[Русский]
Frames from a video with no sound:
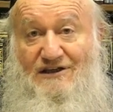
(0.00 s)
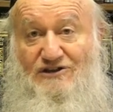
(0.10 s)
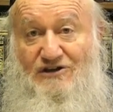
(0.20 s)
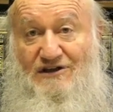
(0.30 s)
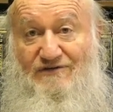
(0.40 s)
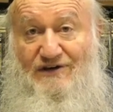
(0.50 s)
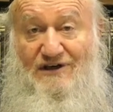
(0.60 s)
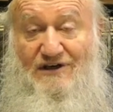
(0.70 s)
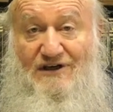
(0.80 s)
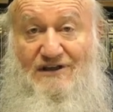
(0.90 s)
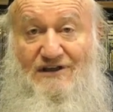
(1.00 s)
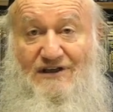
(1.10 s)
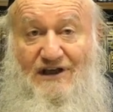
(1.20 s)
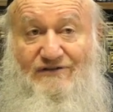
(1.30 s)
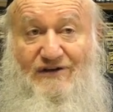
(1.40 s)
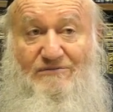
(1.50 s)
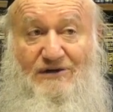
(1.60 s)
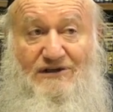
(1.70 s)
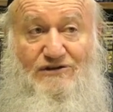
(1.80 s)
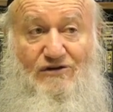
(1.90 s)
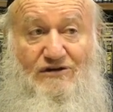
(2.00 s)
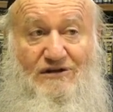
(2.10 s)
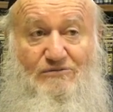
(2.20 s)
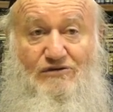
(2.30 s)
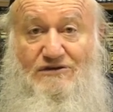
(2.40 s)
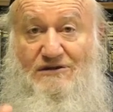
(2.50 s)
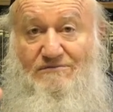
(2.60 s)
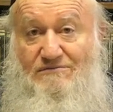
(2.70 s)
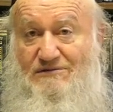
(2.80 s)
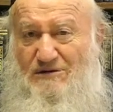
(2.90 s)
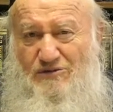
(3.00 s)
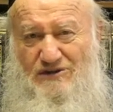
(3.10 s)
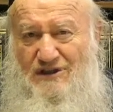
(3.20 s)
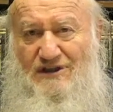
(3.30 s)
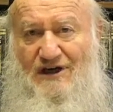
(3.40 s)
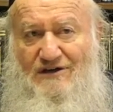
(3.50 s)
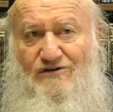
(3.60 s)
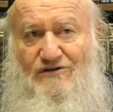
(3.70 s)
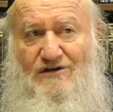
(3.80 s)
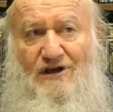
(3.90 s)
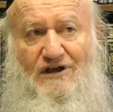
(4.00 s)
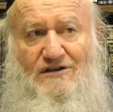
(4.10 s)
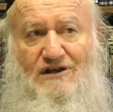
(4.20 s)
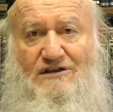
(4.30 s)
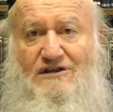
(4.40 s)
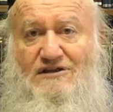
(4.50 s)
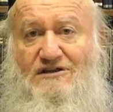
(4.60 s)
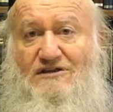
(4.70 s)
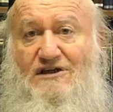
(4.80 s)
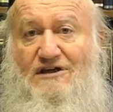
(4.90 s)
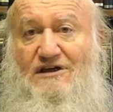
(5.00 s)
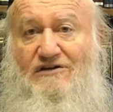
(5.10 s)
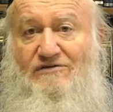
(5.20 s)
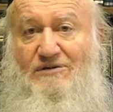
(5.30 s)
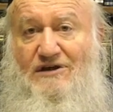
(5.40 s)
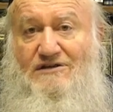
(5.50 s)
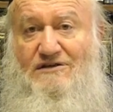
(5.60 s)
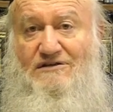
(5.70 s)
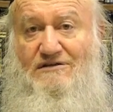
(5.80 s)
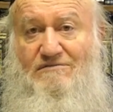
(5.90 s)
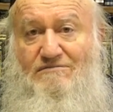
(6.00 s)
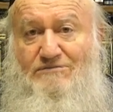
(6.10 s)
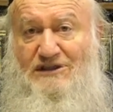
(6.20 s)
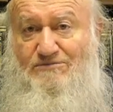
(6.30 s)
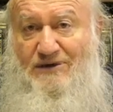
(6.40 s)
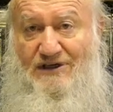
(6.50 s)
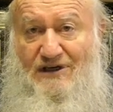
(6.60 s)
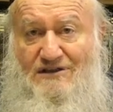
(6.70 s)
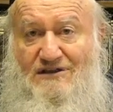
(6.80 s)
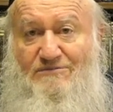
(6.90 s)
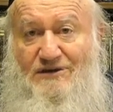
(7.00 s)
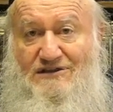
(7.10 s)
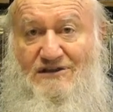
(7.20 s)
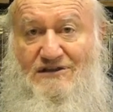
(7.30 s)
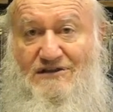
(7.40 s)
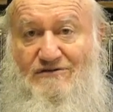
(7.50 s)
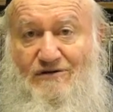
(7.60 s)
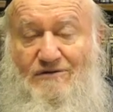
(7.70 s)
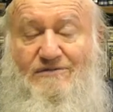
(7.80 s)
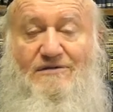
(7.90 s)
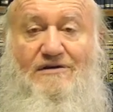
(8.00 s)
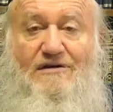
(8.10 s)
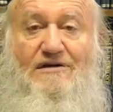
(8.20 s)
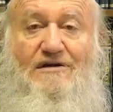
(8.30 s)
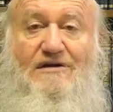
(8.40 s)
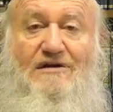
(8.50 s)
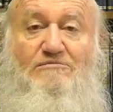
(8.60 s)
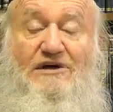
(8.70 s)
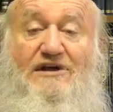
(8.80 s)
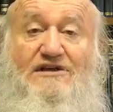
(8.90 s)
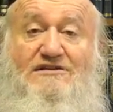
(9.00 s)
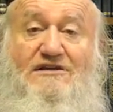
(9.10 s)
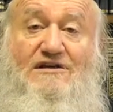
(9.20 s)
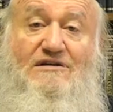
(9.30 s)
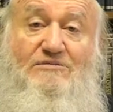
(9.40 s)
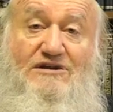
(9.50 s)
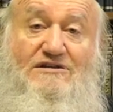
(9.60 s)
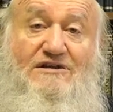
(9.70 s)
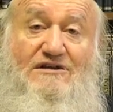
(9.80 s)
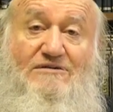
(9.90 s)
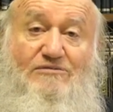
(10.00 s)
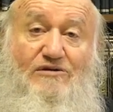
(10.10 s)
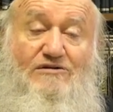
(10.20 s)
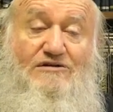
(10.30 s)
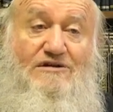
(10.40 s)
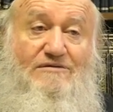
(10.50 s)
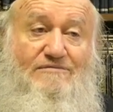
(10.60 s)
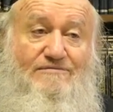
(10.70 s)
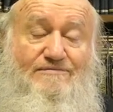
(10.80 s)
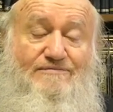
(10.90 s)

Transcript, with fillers: Ты еще не выехал, автомобиль стоит, допустим, я просто так говорю, 3000 шекелей в месяц. Без поездок, без ничего. Поездки – это бензин и прочее.